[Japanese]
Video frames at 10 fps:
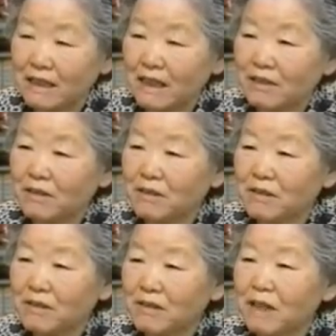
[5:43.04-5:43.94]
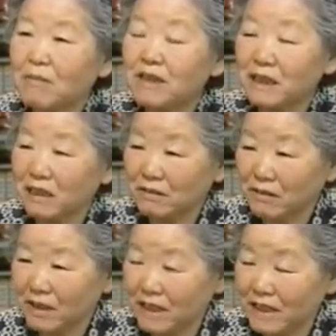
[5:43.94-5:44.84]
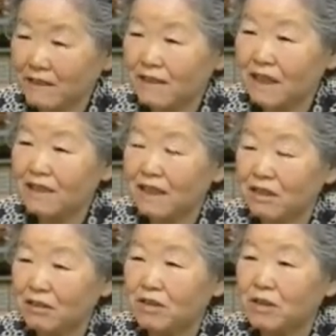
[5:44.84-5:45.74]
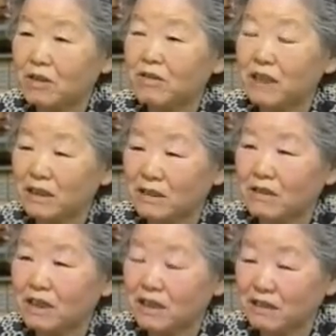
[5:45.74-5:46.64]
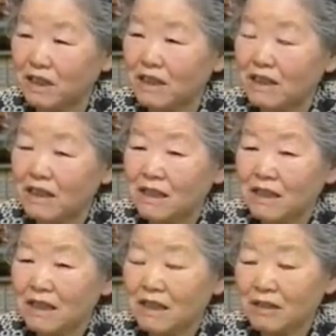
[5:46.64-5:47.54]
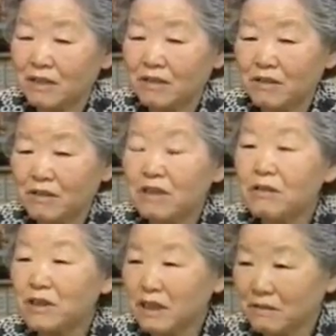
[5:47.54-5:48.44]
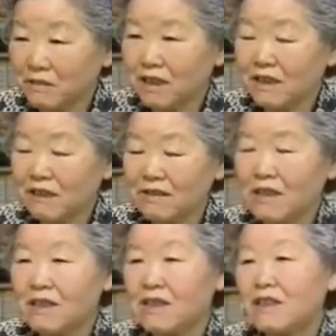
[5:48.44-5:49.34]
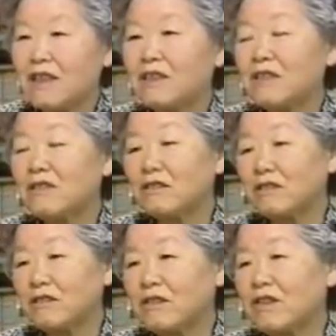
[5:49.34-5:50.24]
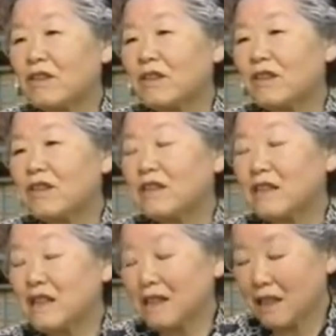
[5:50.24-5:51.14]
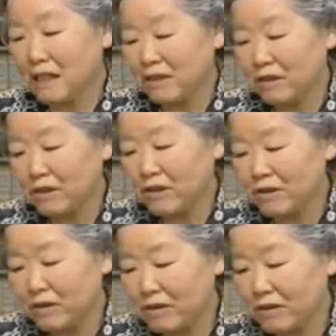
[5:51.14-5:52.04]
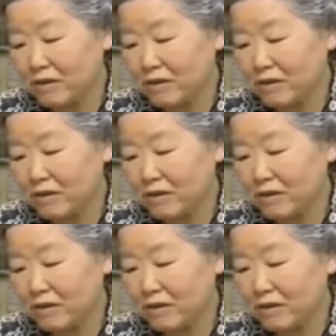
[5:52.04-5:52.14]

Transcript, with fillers: あのアメリカ軍がやったんだということになるとですねあの日本人はですね占領軍をあの